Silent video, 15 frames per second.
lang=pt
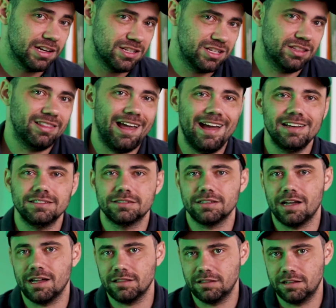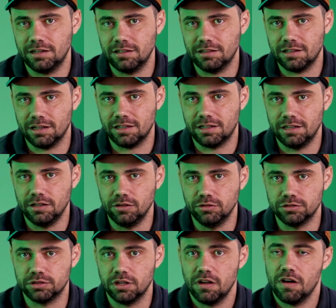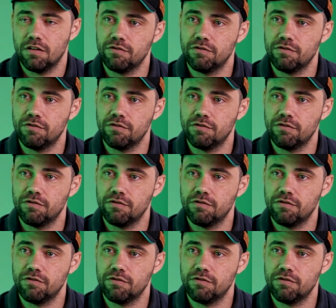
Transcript: de 10 a 30 quilos